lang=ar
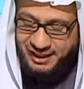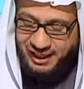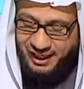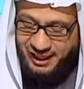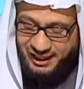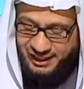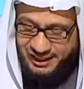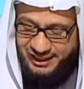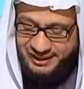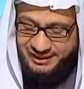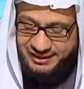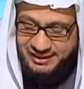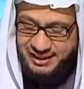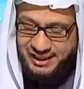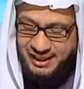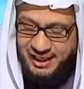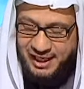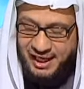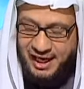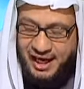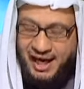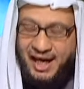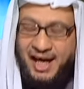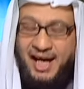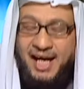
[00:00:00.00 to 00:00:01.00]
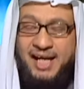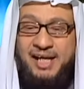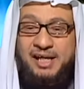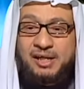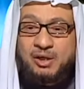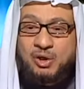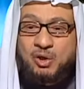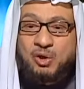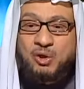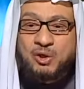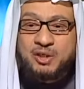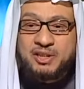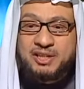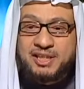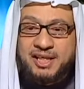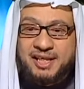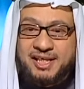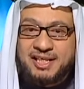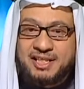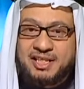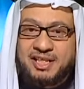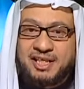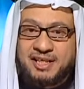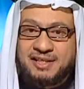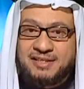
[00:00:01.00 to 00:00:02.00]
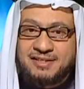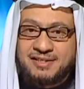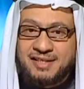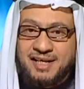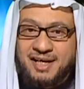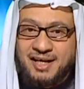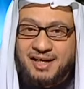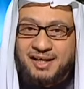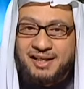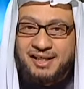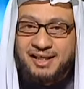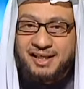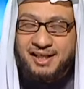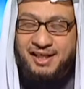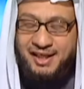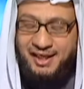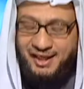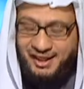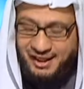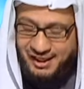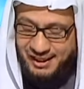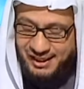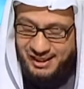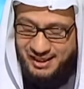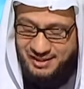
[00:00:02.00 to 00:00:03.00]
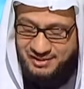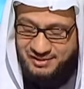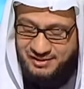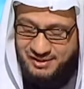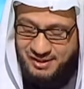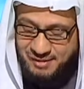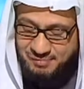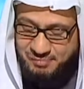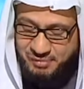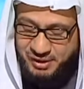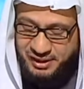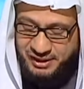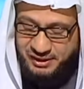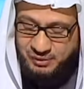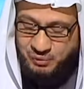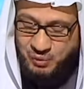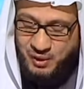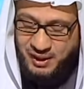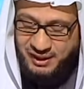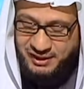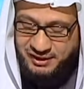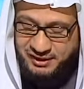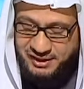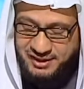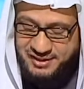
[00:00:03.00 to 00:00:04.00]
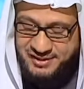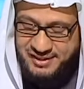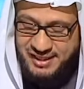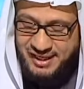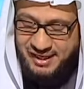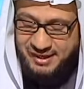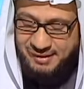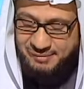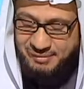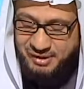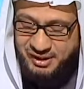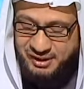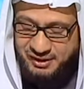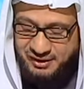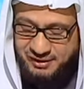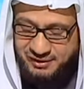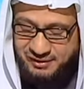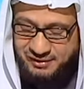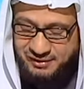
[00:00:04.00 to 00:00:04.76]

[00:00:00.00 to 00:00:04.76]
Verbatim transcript: علي هل أؤجر يا شيخ صالح على صبري واحتسابي؟